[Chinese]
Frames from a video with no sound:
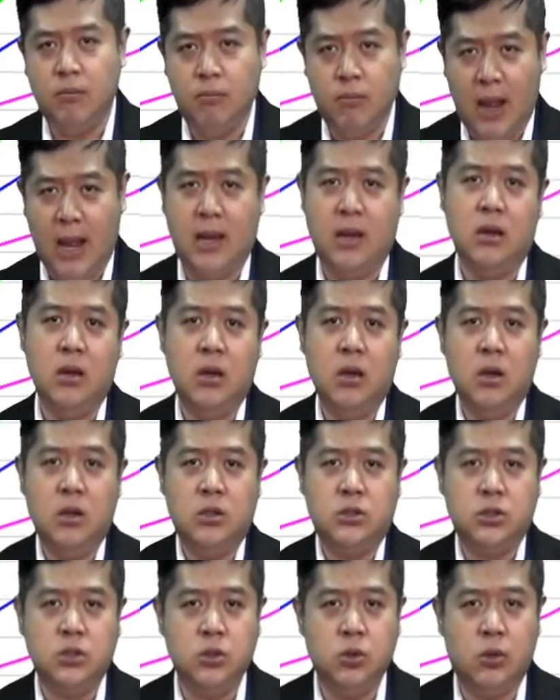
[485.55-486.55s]
买。
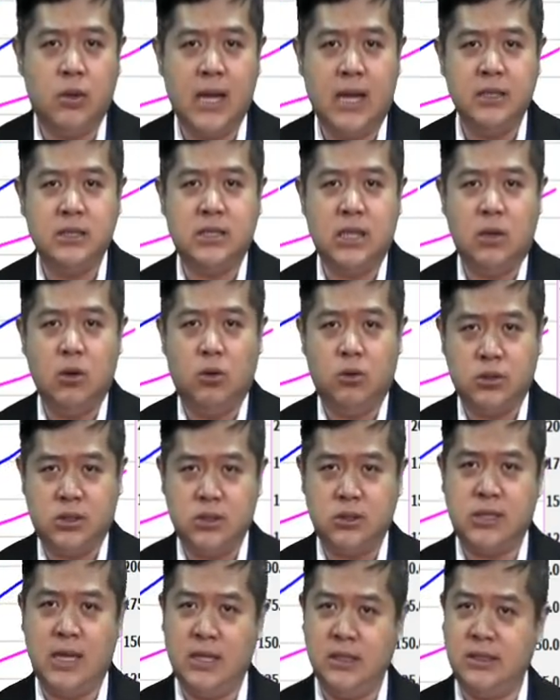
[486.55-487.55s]
就是我刚讲，我
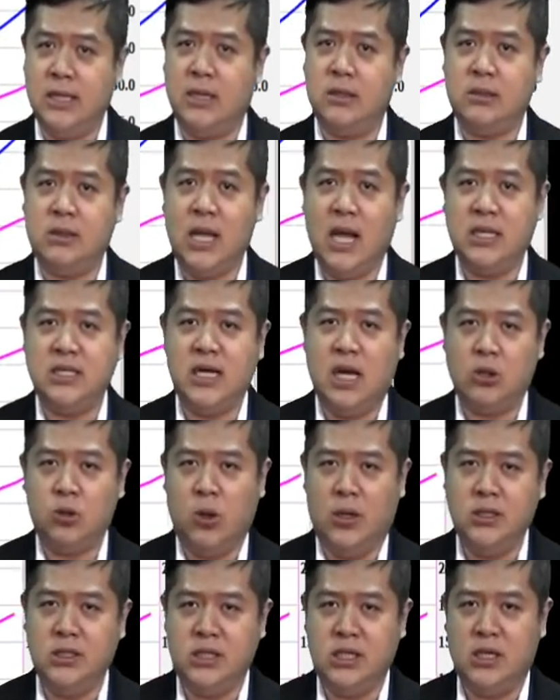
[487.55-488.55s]
时常讲，大家要
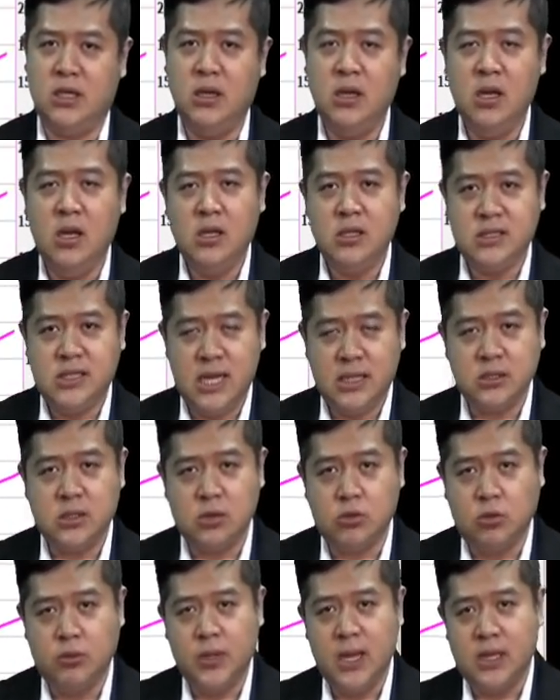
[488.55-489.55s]
团结，这样
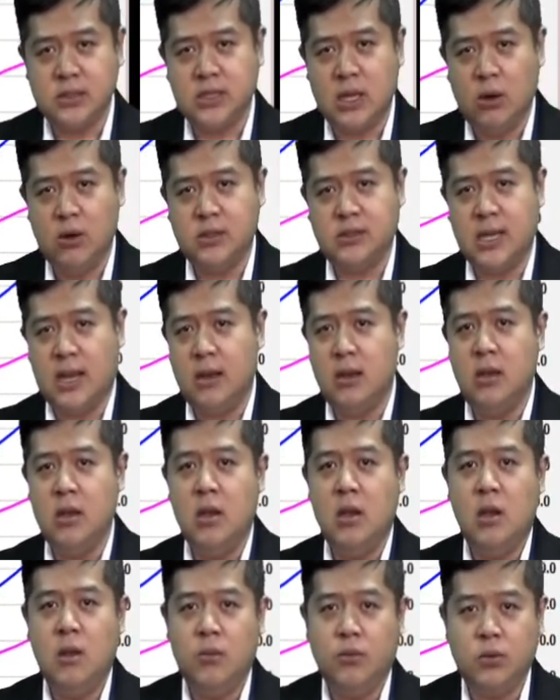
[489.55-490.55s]
子股票才会涨。
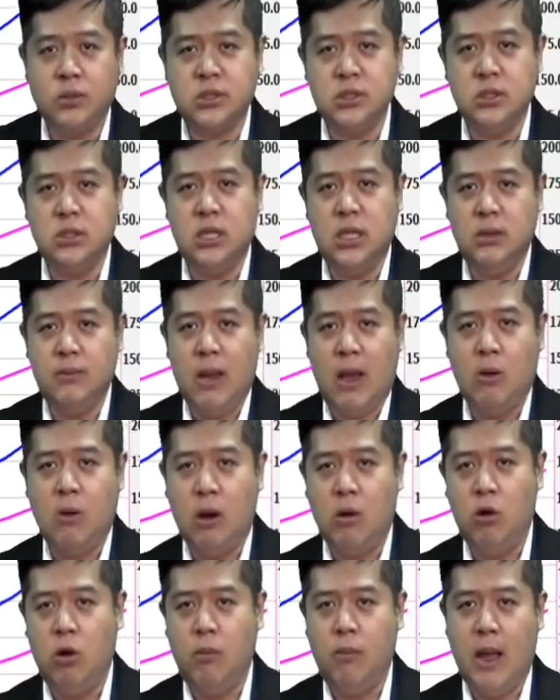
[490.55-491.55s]
不是你买
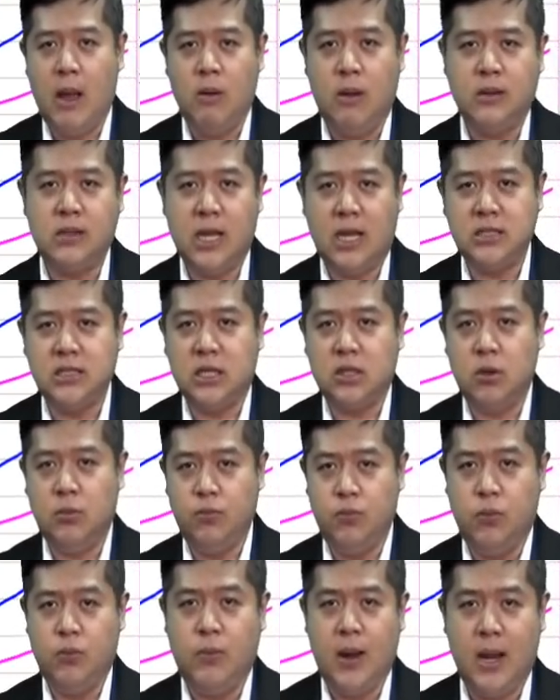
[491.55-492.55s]
完，我买完，大家都
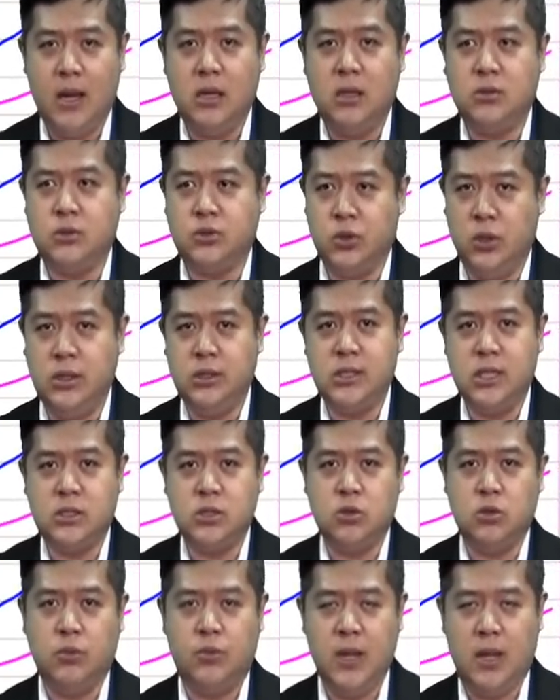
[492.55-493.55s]
不买了，所以这
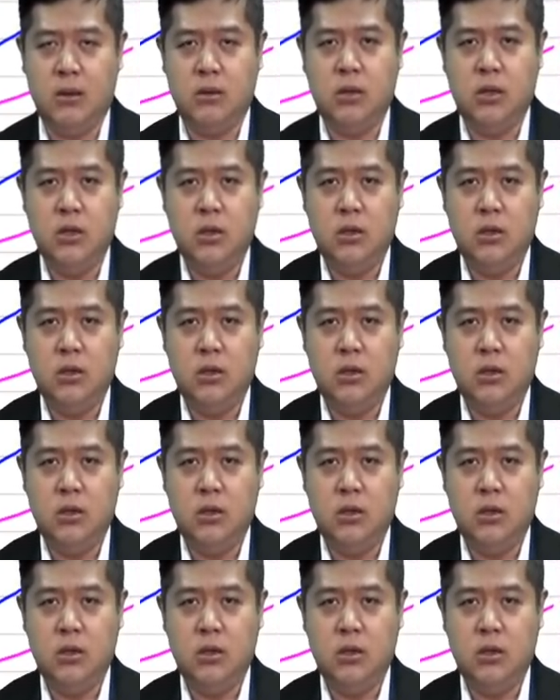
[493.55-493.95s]
只股票